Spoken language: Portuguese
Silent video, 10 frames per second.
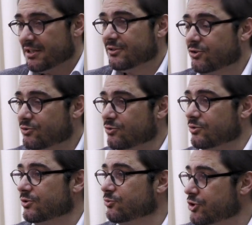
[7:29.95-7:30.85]
de,
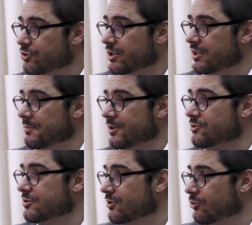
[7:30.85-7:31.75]
dos seus
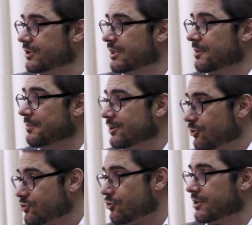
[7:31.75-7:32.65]
sentimentos de contentamento ou
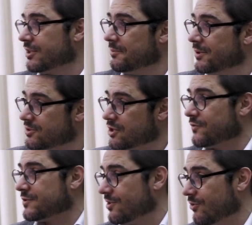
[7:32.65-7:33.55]
descontentamento,
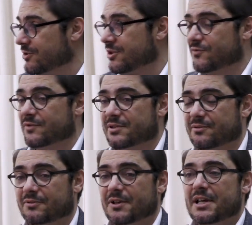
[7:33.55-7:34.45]
satisfação ou
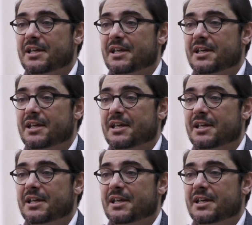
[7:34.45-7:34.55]
insatisfação,